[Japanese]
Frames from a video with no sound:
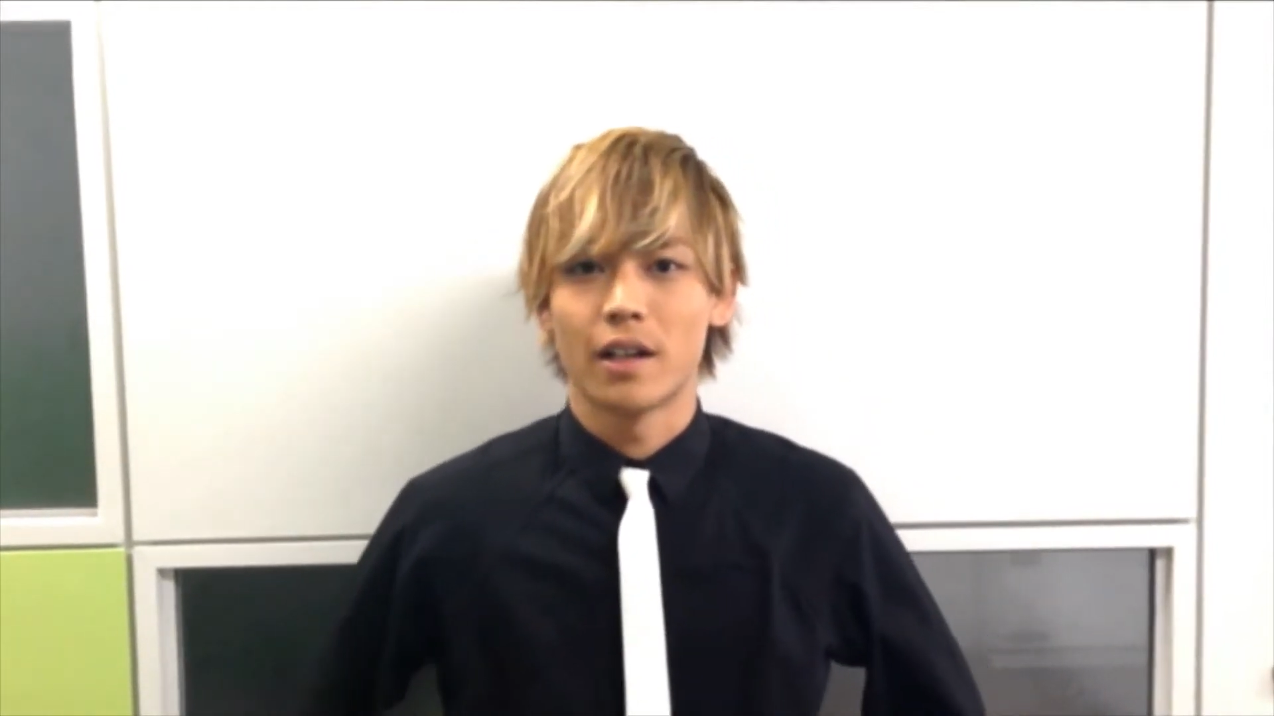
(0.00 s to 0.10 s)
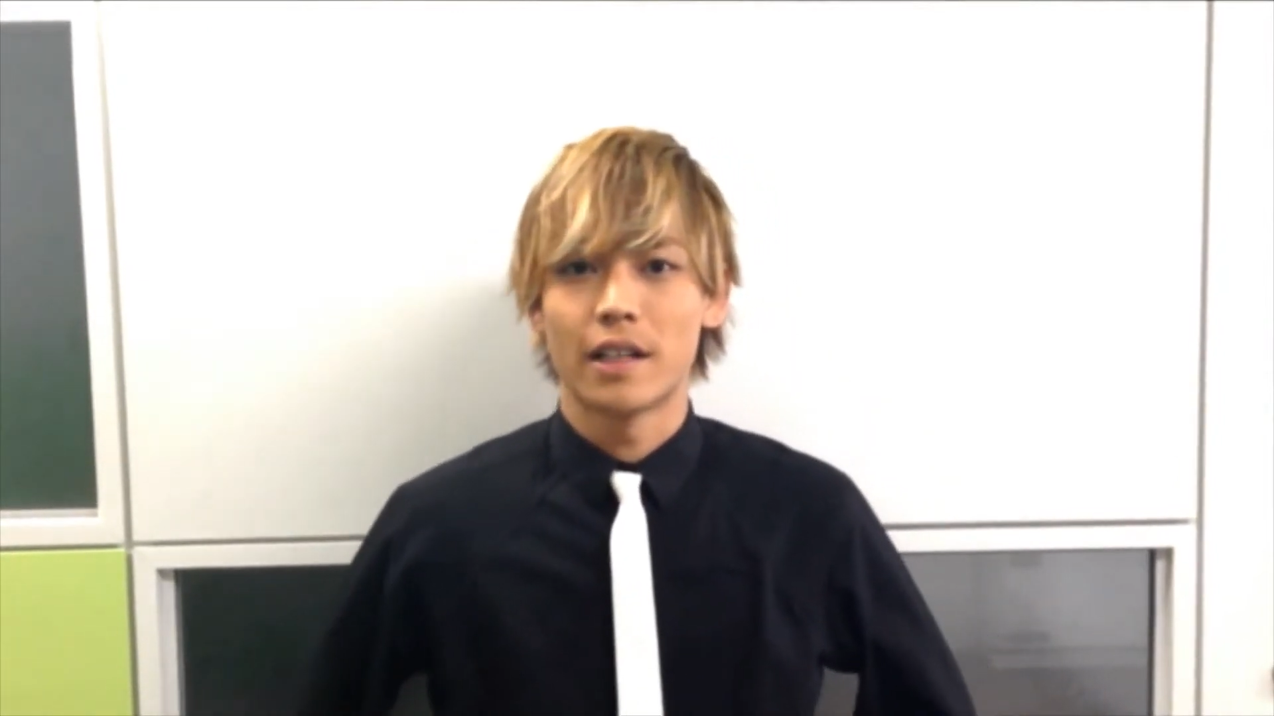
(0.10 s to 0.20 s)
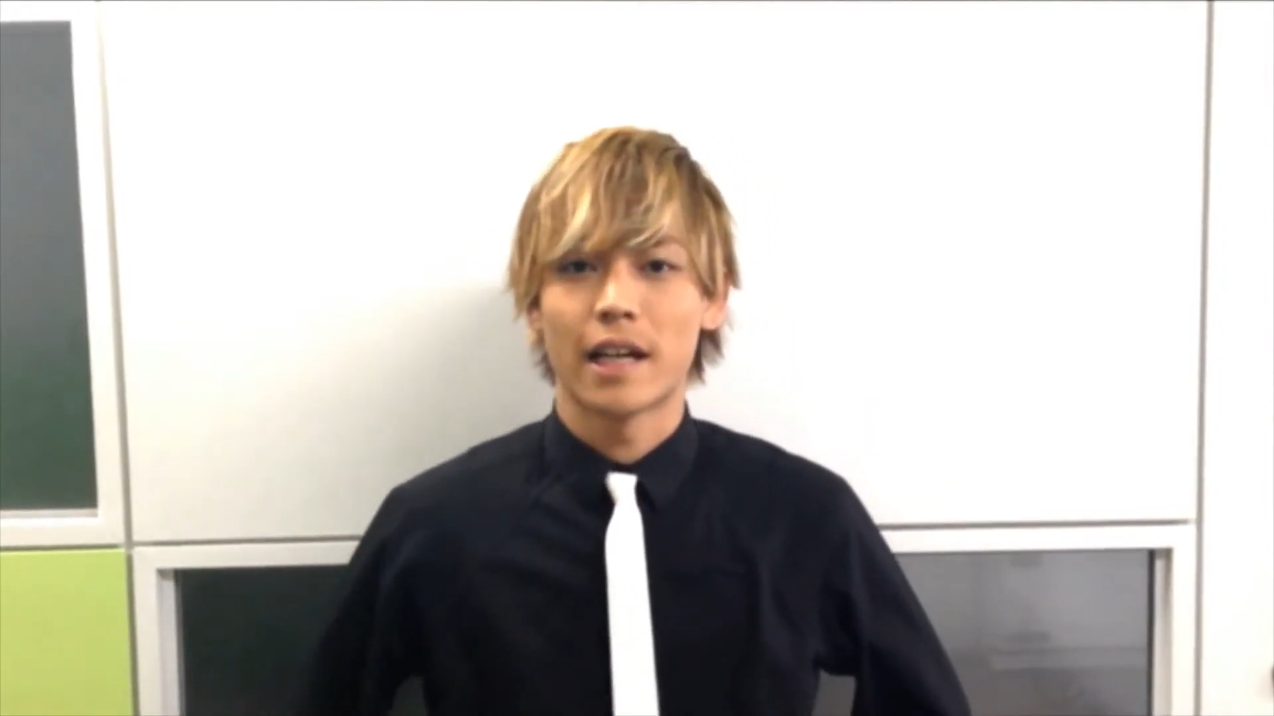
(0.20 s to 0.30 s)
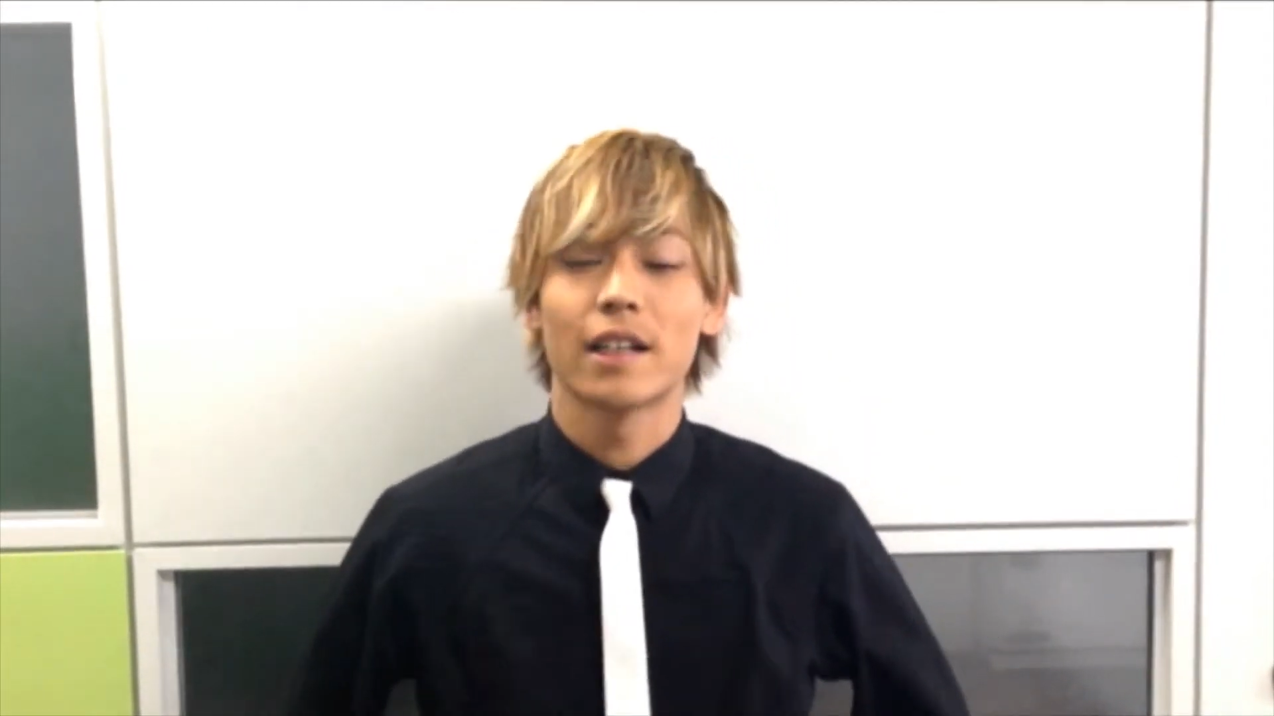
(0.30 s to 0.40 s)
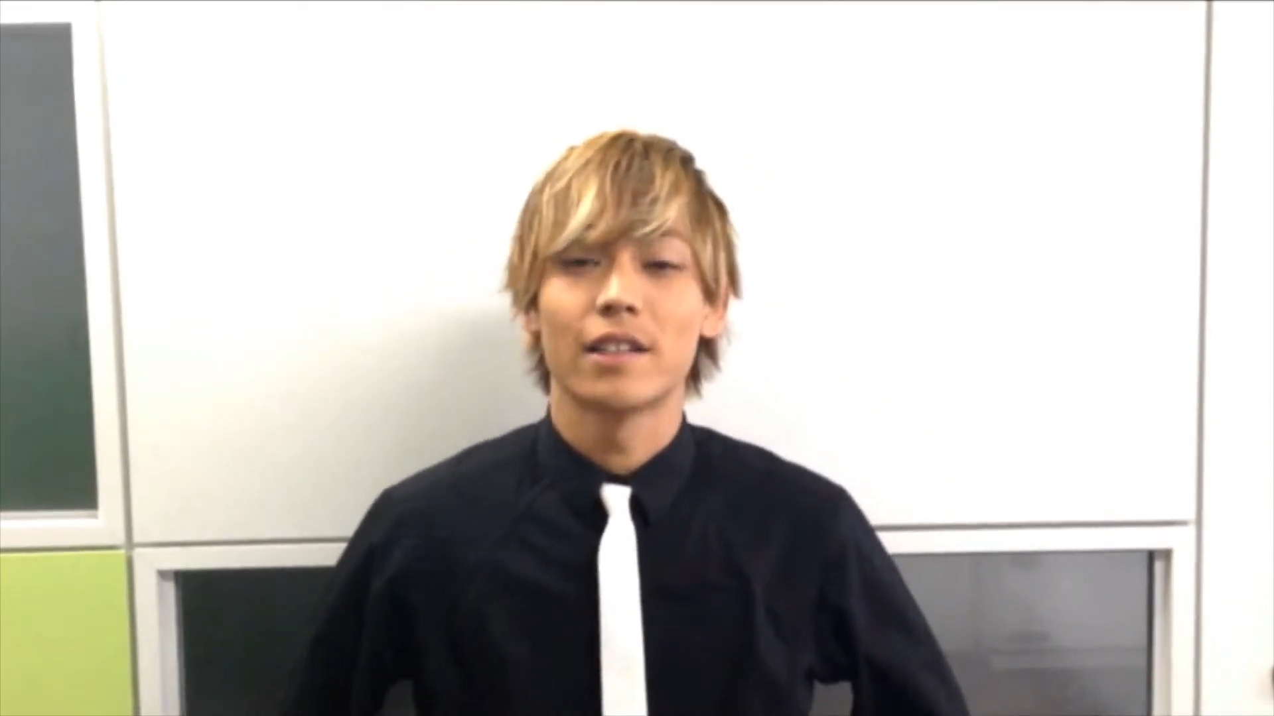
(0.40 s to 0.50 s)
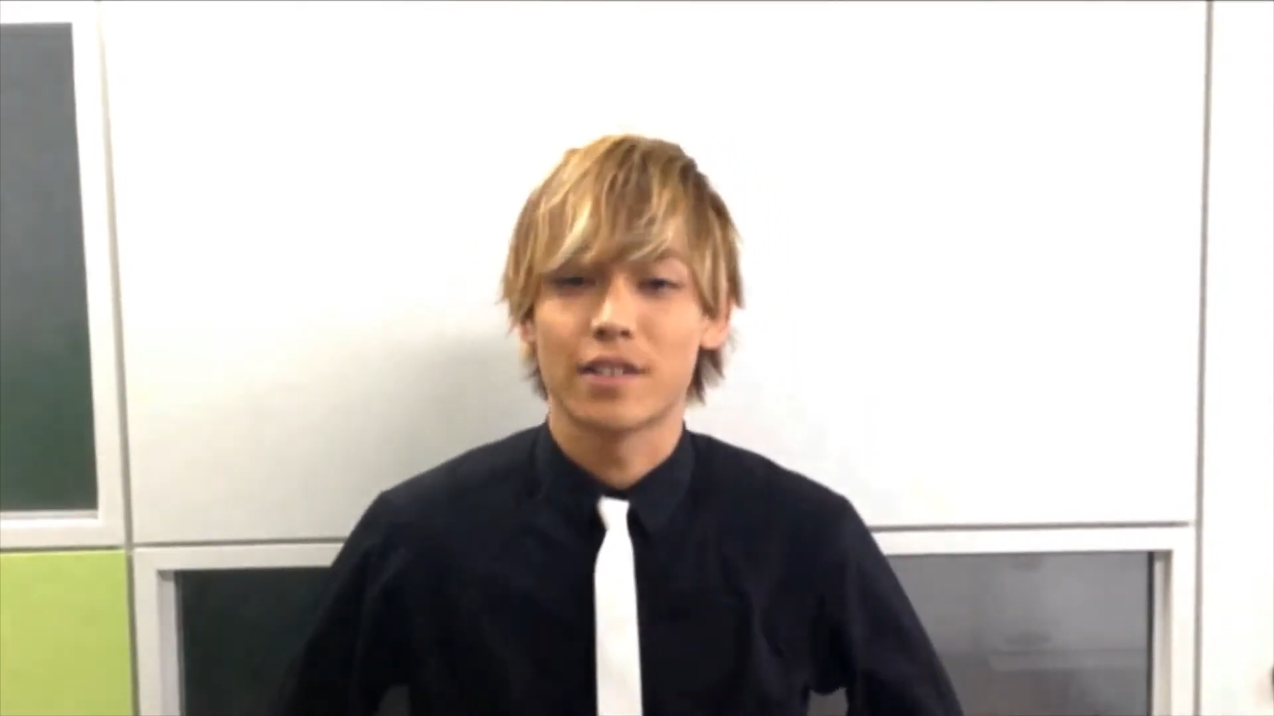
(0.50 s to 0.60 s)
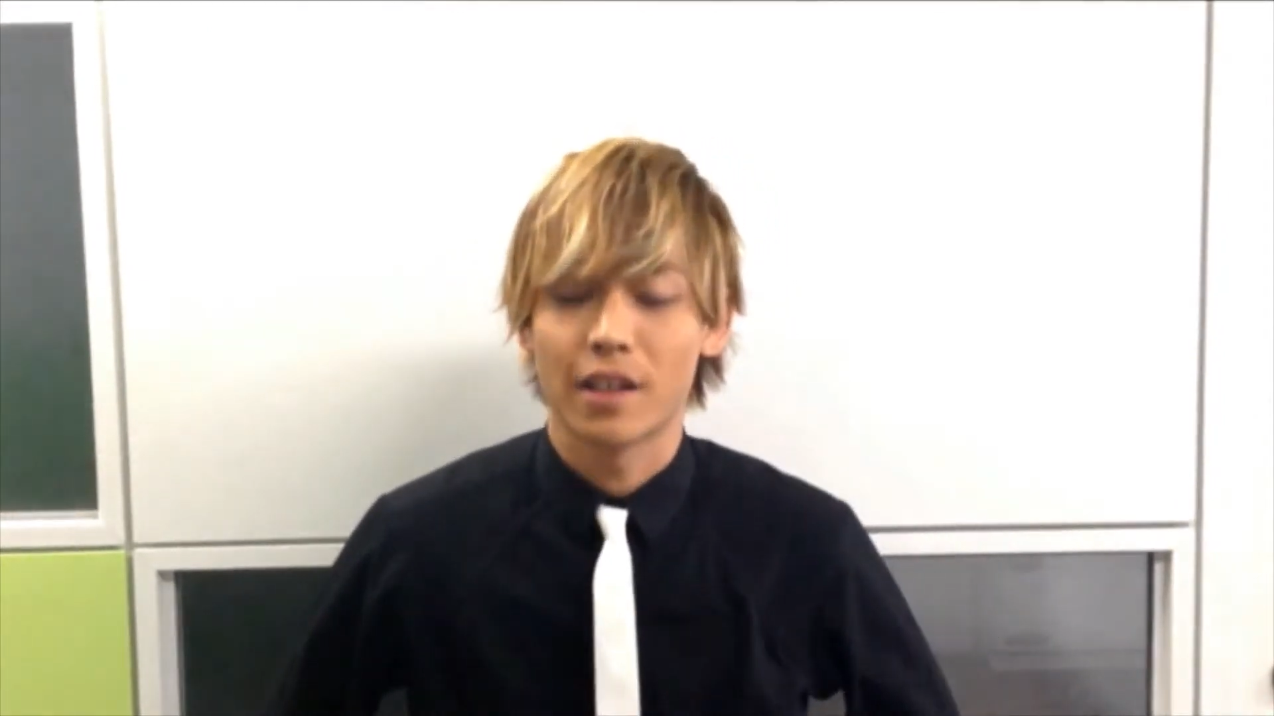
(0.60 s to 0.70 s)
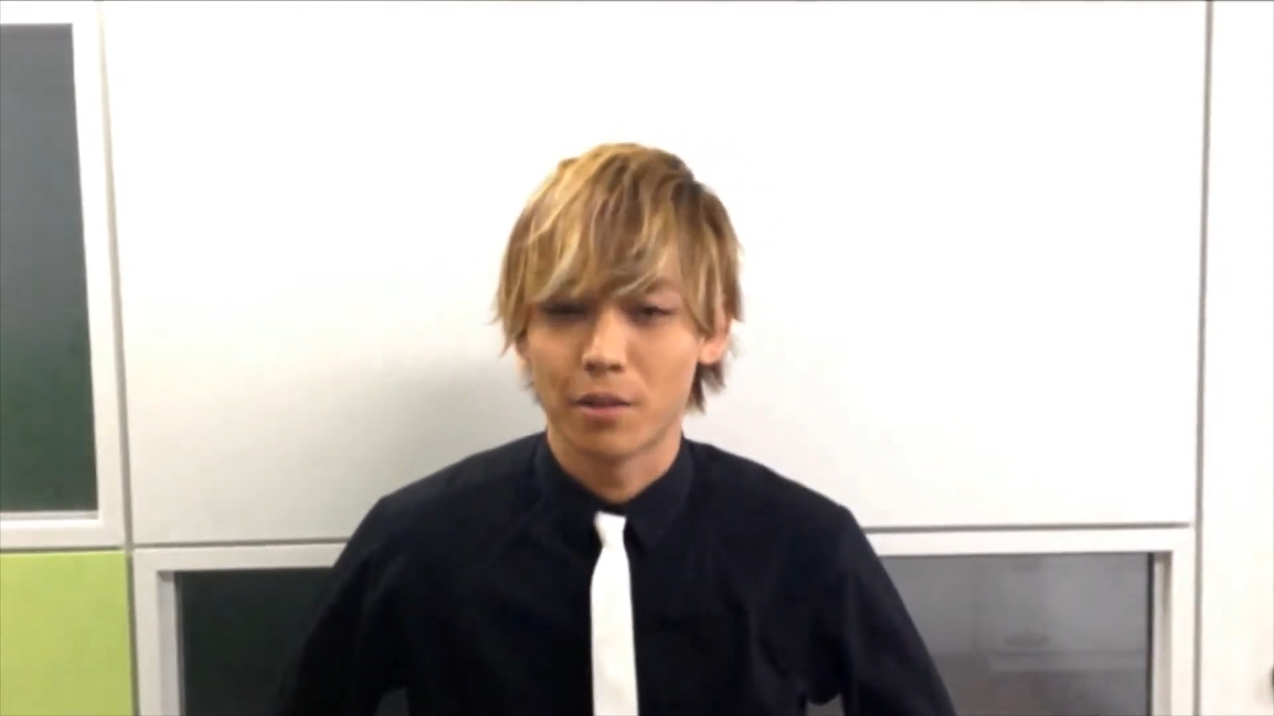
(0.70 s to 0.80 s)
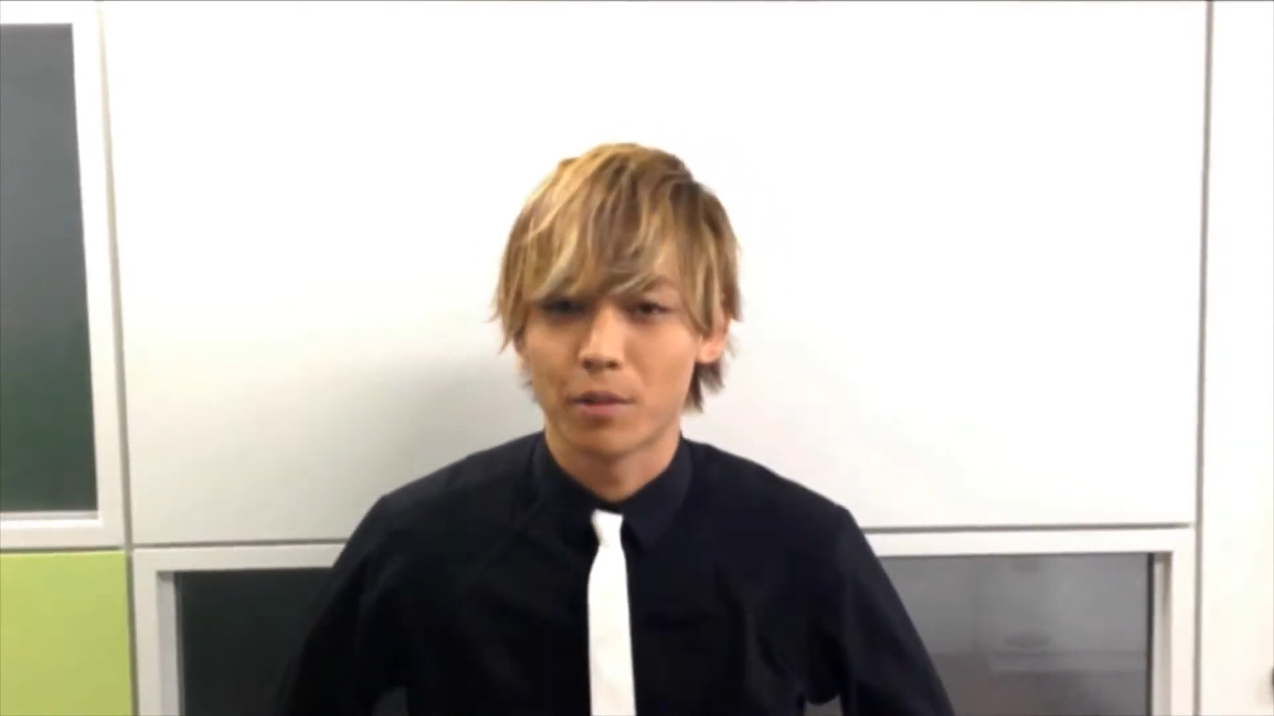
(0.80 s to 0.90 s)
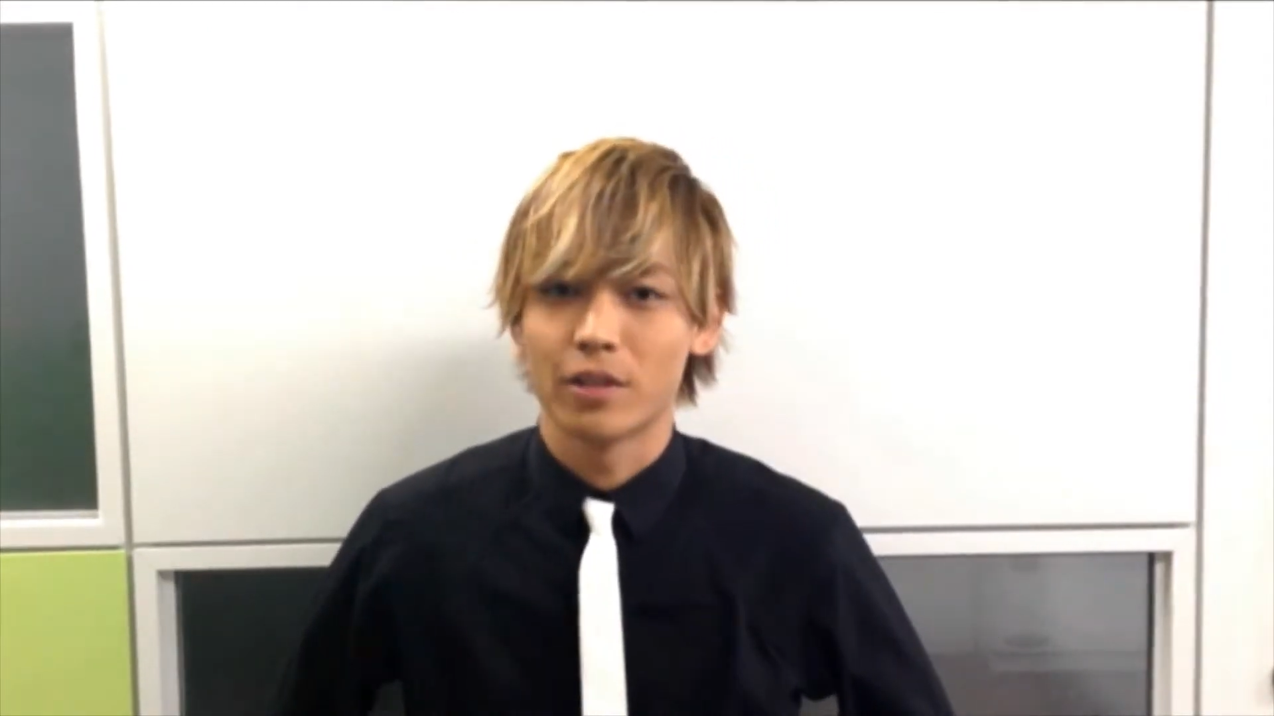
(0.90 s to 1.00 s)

リハなんですけれども